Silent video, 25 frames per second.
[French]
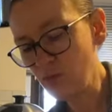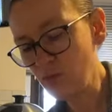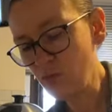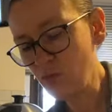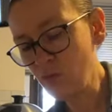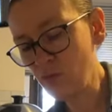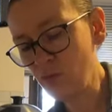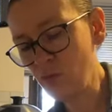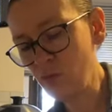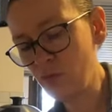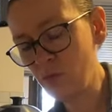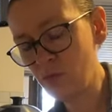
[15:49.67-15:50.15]

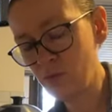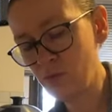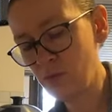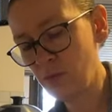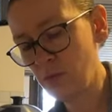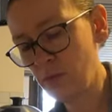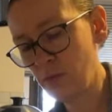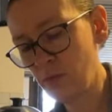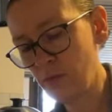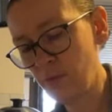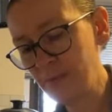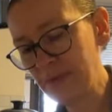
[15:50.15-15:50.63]
on
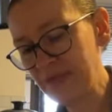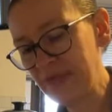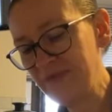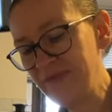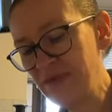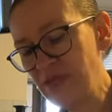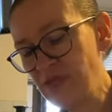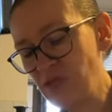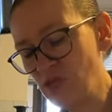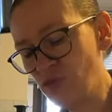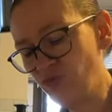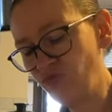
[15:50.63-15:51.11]
euh,
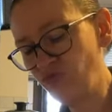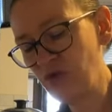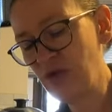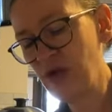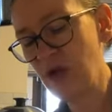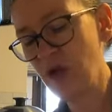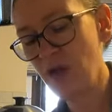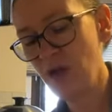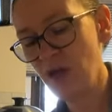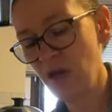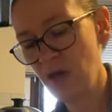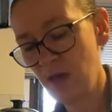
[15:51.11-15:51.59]
privilégie en tout
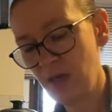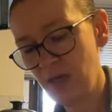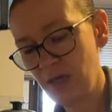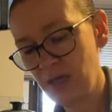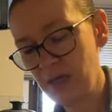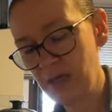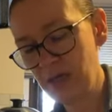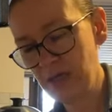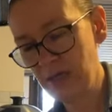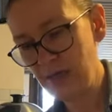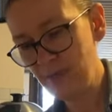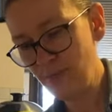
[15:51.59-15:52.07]
cas
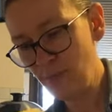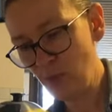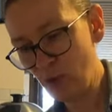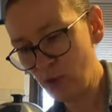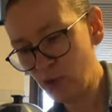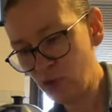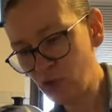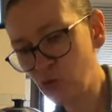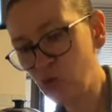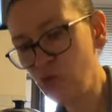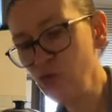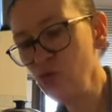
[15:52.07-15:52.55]
les beurres
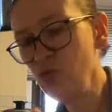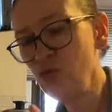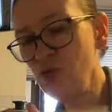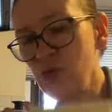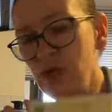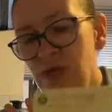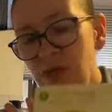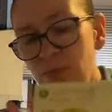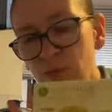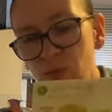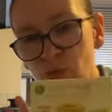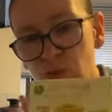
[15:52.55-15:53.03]
crus,
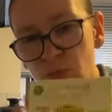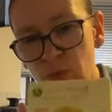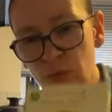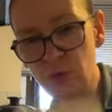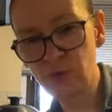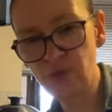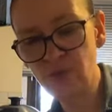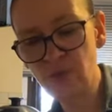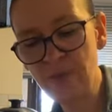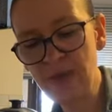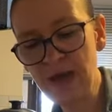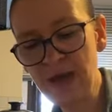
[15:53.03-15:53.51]
les bons beurs
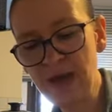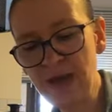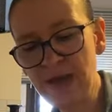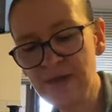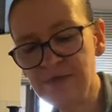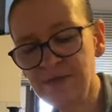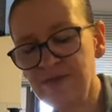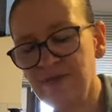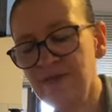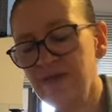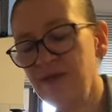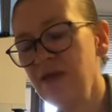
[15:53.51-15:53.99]
de
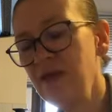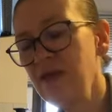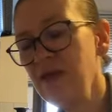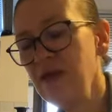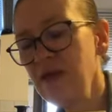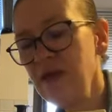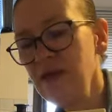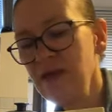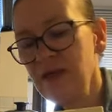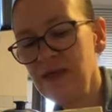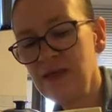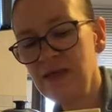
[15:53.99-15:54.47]
baratte.
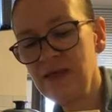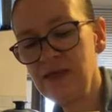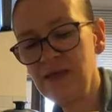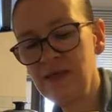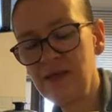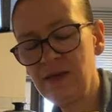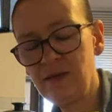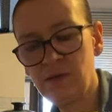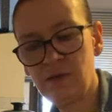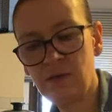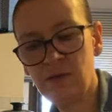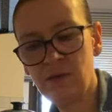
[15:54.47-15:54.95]

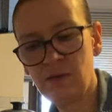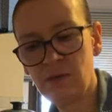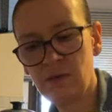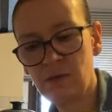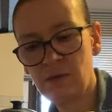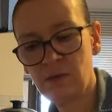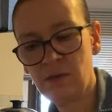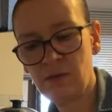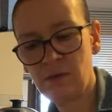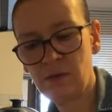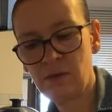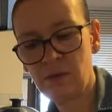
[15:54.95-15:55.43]
Et
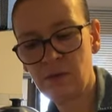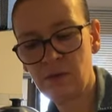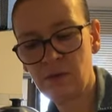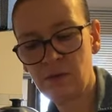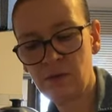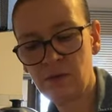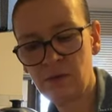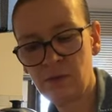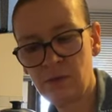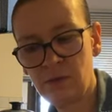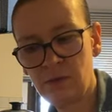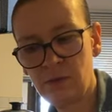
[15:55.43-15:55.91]

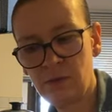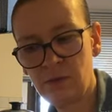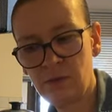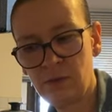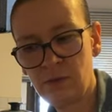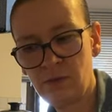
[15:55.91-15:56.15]
euh,